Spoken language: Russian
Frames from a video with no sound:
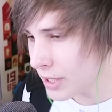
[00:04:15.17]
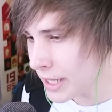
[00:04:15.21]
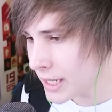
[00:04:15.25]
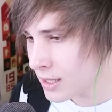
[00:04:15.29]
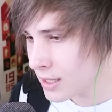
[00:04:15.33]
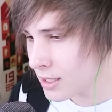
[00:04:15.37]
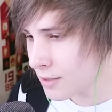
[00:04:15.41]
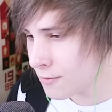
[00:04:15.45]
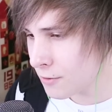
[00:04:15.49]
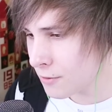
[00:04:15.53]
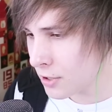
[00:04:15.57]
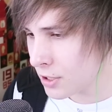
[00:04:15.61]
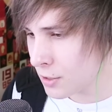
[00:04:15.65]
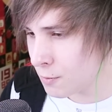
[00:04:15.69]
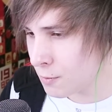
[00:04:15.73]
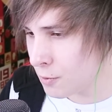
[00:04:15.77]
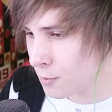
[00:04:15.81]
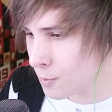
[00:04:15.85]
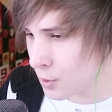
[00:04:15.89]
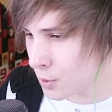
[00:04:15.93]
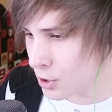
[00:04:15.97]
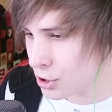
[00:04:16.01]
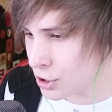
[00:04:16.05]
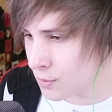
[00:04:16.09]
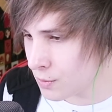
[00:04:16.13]
лайков, этот
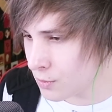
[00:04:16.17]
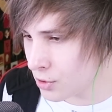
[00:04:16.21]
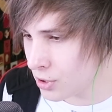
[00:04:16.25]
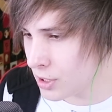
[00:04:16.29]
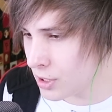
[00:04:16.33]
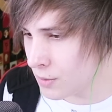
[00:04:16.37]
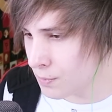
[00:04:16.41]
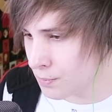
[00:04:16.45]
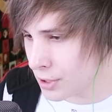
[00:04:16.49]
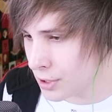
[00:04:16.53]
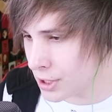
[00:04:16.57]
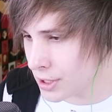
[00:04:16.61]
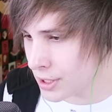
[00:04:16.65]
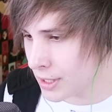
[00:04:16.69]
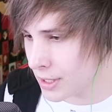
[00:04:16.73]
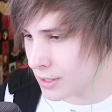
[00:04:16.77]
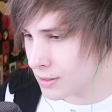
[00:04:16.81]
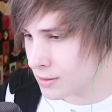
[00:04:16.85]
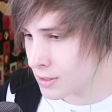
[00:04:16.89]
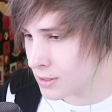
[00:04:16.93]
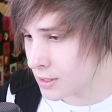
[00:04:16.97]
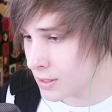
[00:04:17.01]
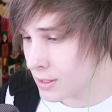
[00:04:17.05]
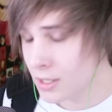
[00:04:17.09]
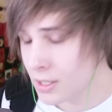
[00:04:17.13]
пуп очень многим
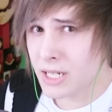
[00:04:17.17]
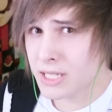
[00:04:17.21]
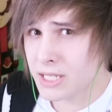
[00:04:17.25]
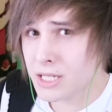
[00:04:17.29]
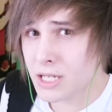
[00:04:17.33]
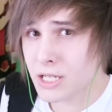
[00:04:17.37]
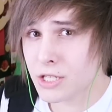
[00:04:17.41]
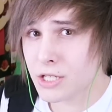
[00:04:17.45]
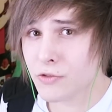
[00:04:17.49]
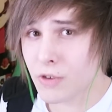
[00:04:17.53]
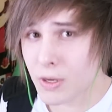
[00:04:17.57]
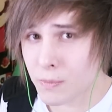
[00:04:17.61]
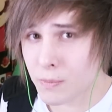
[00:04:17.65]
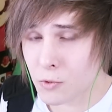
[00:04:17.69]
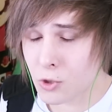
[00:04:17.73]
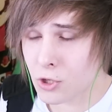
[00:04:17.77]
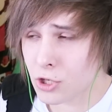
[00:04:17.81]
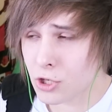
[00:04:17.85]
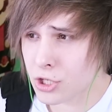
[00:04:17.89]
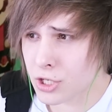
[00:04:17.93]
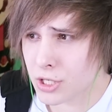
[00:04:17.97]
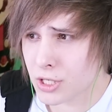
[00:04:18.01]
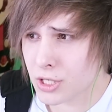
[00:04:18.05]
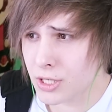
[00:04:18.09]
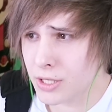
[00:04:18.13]
понравился. Надеюсь, вам
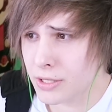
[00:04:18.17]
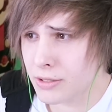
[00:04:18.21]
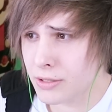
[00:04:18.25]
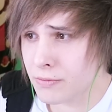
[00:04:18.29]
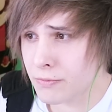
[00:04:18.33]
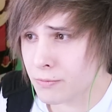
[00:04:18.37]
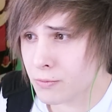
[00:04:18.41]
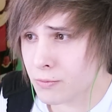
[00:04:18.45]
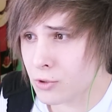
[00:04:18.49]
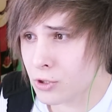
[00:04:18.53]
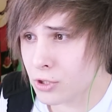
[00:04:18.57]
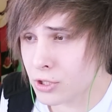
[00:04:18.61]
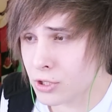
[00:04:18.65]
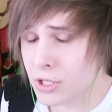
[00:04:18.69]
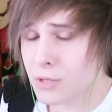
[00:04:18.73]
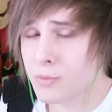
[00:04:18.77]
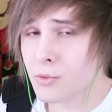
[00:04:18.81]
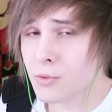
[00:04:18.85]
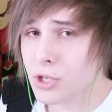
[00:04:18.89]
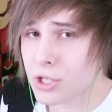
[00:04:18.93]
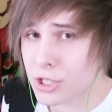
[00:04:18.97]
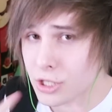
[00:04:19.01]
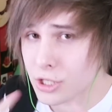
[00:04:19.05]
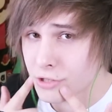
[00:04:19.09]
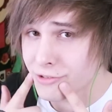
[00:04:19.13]
тоже и хоть
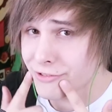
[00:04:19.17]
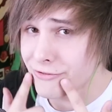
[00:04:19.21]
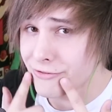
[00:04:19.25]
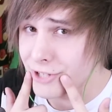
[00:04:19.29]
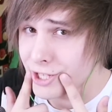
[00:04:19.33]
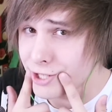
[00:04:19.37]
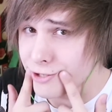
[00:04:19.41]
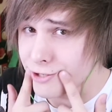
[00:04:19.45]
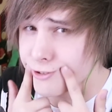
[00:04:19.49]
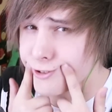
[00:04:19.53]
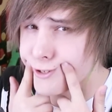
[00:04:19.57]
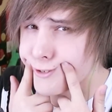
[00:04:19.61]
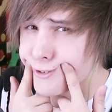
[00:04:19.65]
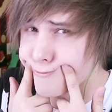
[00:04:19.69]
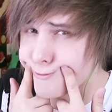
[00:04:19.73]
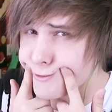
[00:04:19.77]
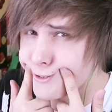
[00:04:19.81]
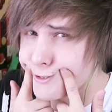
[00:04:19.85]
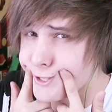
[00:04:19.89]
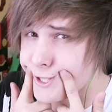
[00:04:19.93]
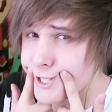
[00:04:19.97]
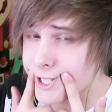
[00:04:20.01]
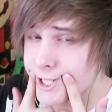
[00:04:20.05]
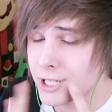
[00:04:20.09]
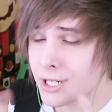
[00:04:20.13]
немножко, но вы да
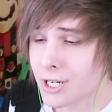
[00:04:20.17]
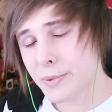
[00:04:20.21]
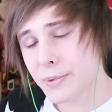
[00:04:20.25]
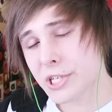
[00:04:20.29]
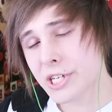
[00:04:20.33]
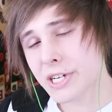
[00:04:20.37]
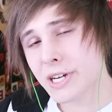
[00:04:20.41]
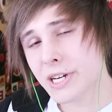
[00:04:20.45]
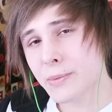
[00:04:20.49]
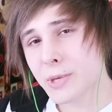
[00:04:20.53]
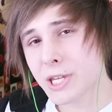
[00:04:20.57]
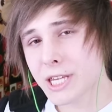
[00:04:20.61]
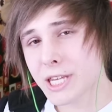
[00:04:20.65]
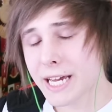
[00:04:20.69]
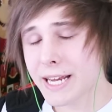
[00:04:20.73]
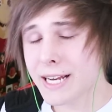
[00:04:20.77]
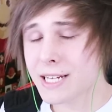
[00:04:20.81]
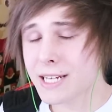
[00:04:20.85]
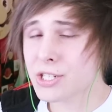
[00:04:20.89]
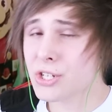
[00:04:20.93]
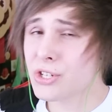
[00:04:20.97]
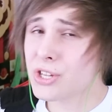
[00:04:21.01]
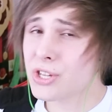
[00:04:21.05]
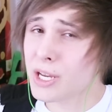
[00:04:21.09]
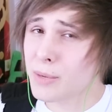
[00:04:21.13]
улыбнулись. Напиши
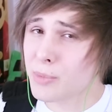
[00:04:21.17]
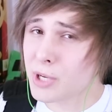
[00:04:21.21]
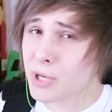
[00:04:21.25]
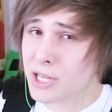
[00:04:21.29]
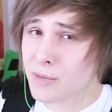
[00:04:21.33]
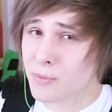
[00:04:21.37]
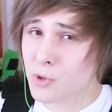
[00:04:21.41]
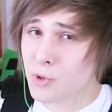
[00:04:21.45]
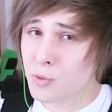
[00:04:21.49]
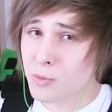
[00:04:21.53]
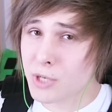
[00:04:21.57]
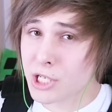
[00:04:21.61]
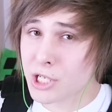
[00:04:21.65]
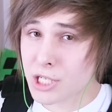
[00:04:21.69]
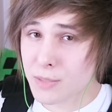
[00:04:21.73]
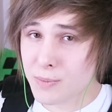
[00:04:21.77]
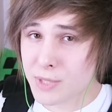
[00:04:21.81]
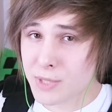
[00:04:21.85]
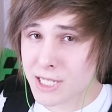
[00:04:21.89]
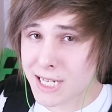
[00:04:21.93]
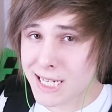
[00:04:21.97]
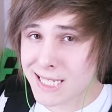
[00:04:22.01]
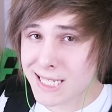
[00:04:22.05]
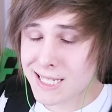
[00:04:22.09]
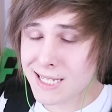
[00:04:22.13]
комментарий, что ты об этом думаешь
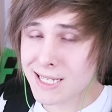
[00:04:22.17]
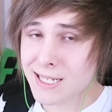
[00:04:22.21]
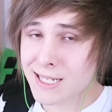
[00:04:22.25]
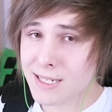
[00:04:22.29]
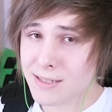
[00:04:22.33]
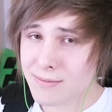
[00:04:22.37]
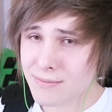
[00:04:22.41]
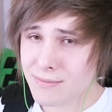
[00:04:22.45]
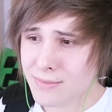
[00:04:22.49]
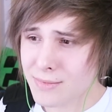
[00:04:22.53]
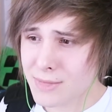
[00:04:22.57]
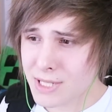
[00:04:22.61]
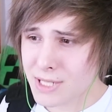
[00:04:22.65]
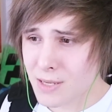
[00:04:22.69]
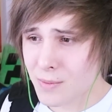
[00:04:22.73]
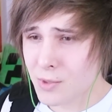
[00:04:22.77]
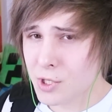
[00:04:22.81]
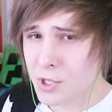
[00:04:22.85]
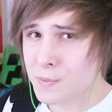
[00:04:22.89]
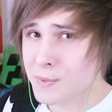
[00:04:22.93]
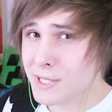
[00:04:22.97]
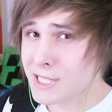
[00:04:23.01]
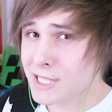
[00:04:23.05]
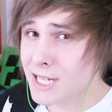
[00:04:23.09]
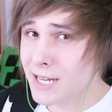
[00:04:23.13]
обязательно. Не
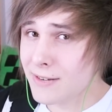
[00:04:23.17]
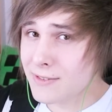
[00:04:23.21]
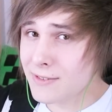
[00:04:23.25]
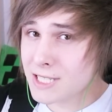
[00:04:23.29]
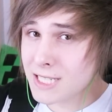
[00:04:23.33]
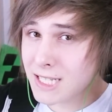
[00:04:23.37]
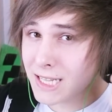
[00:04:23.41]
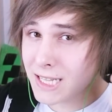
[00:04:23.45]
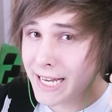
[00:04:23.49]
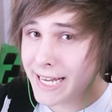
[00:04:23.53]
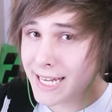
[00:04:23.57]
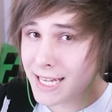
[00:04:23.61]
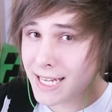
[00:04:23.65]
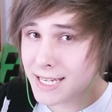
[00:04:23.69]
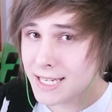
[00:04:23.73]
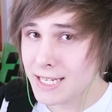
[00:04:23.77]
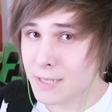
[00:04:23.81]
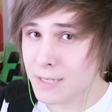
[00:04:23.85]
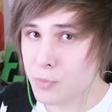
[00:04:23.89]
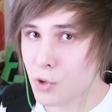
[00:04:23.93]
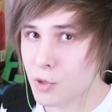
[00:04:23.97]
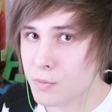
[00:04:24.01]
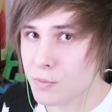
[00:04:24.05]
забудь поставить лайк и